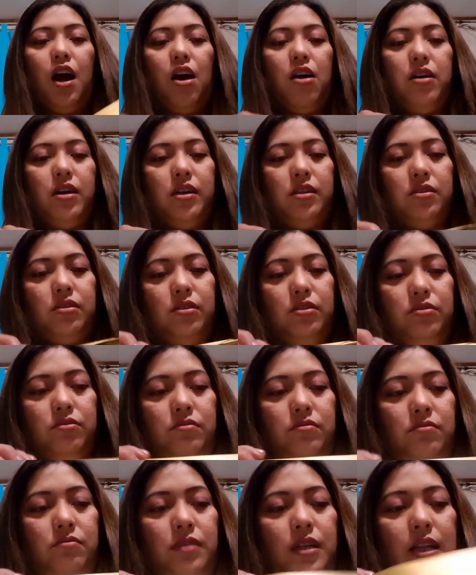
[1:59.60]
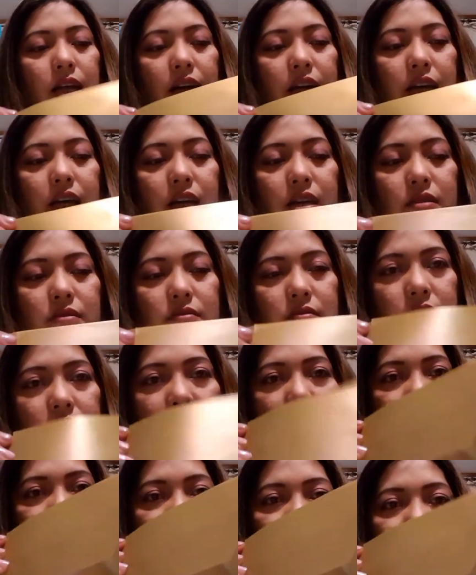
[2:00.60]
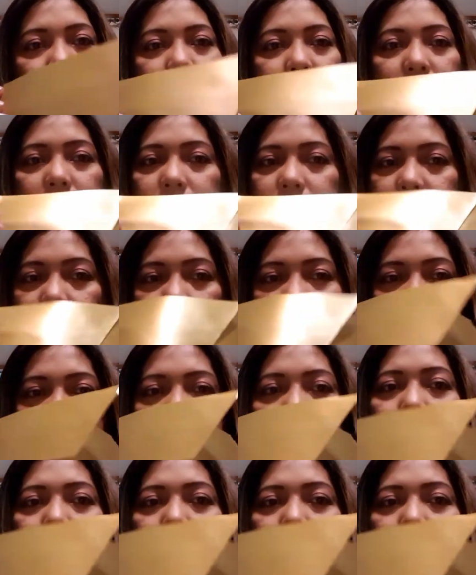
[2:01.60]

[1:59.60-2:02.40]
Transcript: Oh, ito yung malaki, yung large size niya.